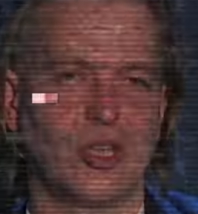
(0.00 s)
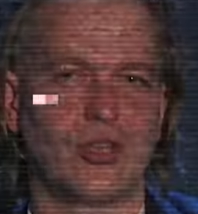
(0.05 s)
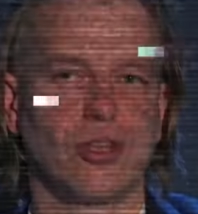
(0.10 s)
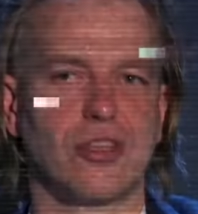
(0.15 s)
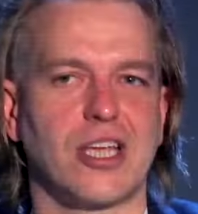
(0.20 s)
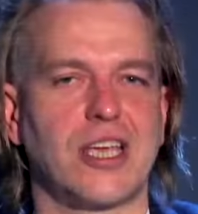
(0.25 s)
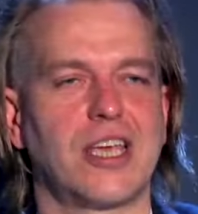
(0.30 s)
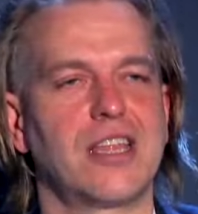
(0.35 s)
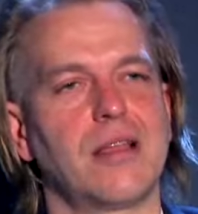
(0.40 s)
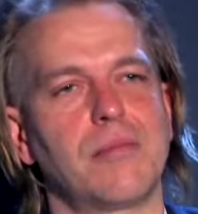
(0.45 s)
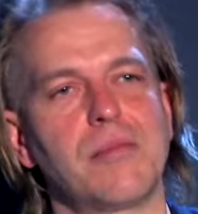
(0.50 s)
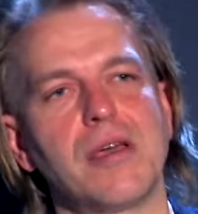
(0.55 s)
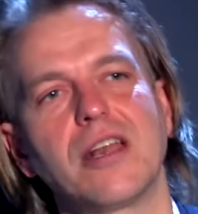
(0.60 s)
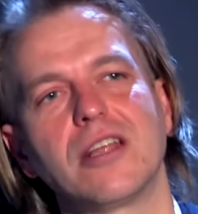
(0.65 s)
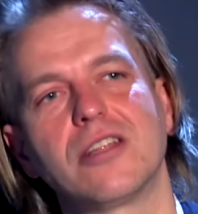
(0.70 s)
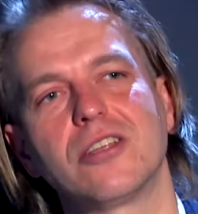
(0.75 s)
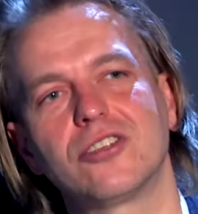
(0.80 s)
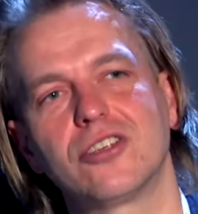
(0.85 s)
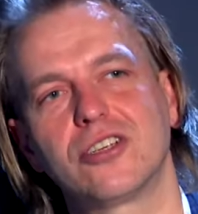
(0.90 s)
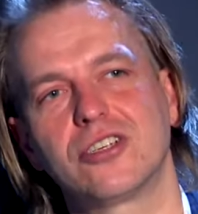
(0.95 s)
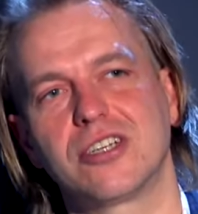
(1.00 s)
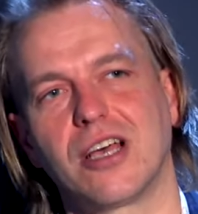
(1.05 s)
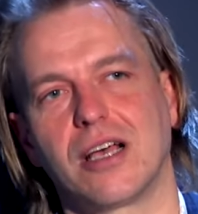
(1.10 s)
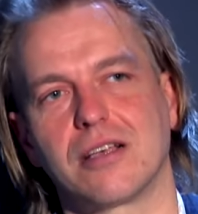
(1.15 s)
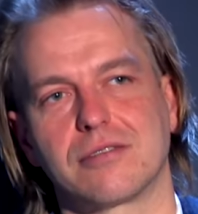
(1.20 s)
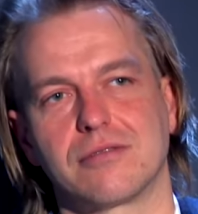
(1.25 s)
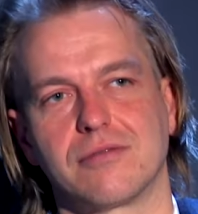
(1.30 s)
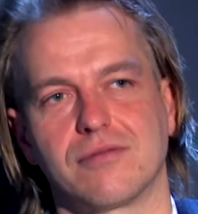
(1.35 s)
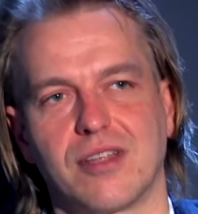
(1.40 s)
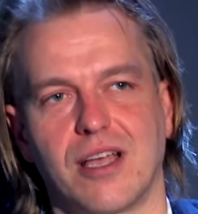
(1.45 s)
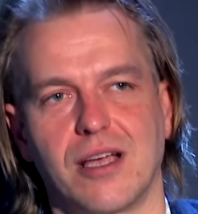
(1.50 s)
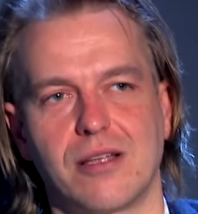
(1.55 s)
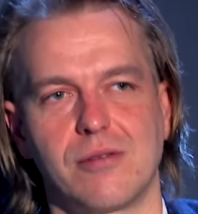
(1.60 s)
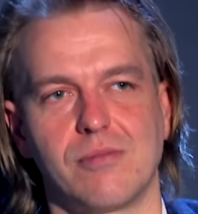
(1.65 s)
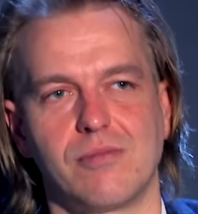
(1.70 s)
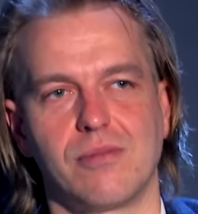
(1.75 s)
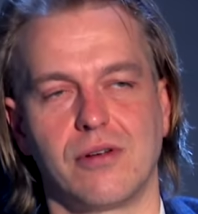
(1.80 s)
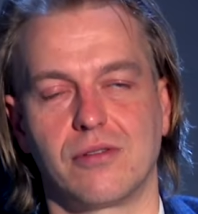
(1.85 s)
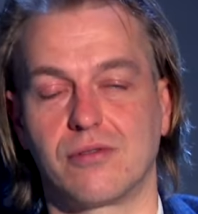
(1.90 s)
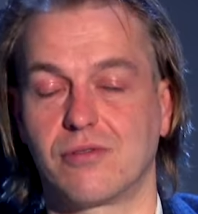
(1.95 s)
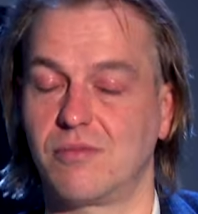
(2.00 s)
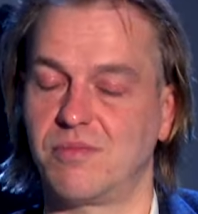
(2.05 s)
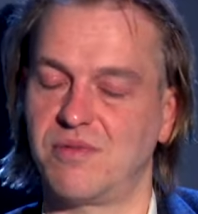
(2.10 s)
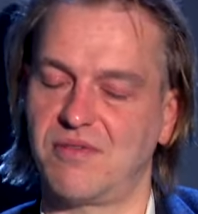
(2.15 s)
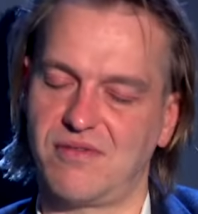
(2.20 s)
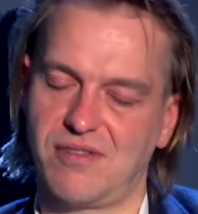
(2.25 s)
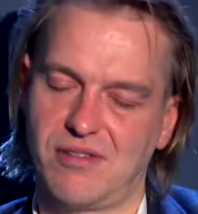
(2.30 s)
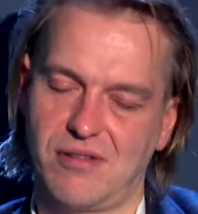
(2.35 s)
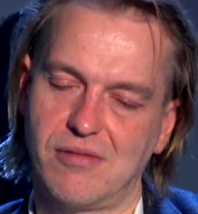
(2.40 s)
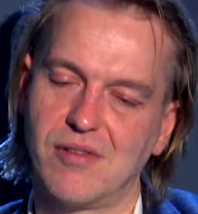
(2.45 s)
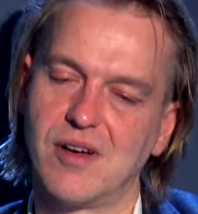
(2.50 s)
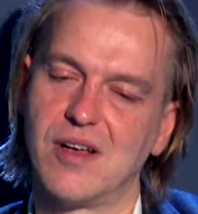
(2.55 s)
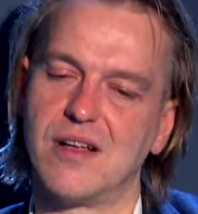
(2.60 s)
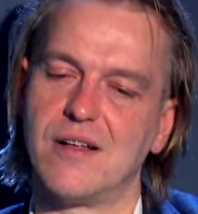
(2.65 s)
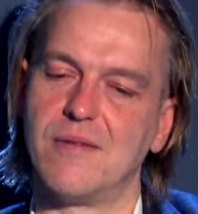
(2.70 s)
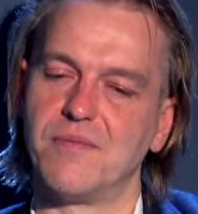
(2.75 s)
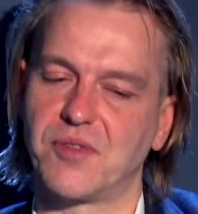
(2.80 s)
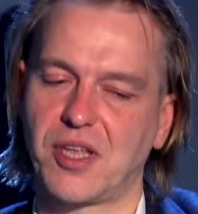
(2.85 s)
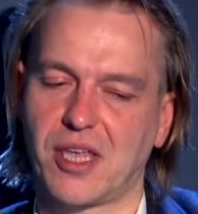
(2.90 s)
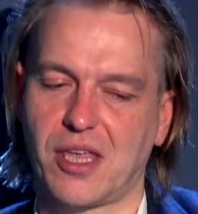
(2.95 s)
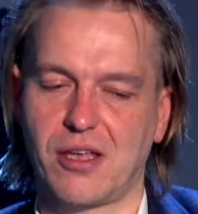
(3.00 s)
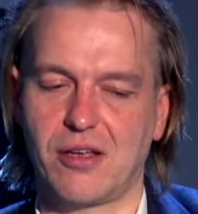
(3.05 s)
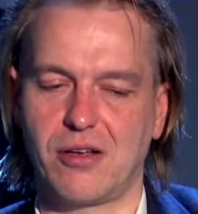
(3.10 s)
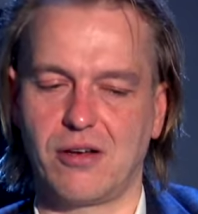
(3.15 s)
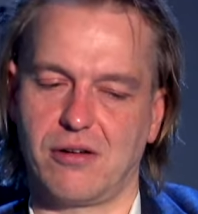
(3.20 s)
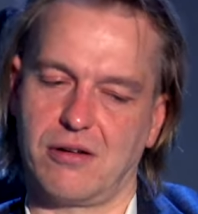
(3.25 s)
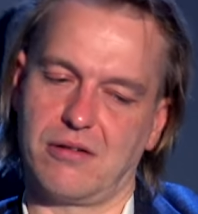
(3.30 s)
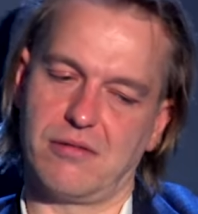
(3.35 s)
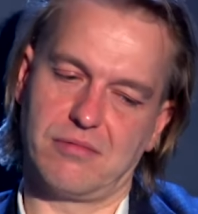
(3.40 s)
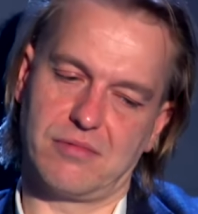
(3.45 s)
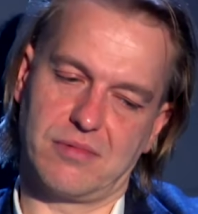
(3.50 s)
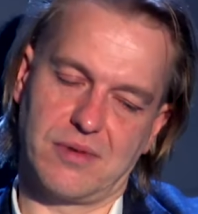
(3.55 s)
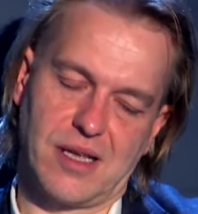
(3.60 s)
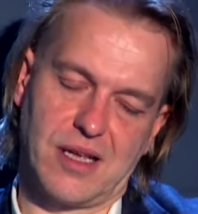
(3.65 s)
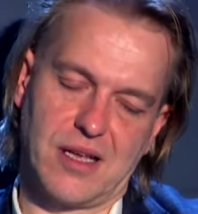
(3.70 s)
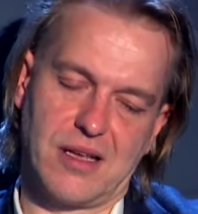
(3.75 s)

I to taki na miarę naszych czasów, tak? No bo on kupował takiego